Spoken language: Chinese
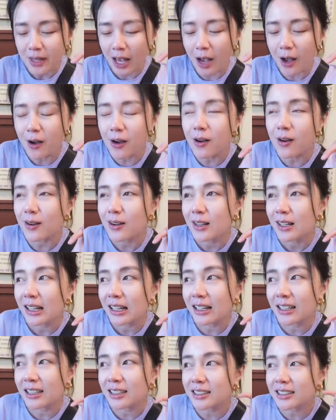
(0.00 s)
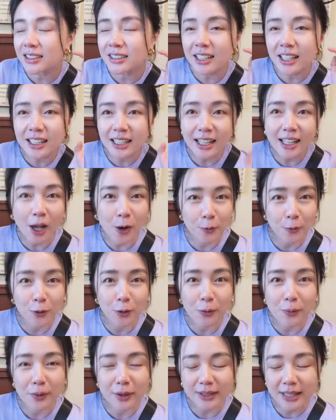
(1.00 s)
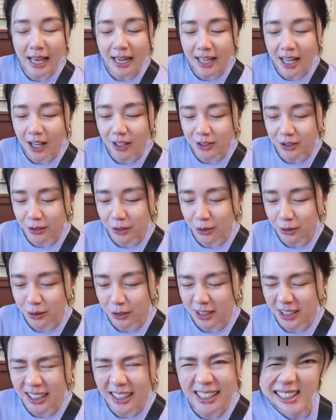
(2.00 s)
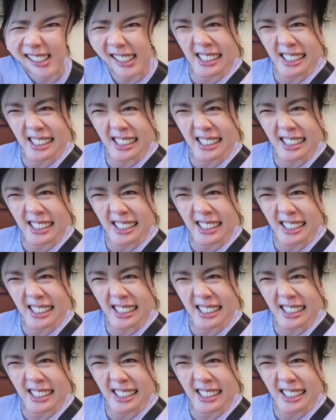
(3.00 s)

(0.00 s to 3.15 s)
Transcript: 然后之前看到胡萝卜蛋糕的时候，都觉得，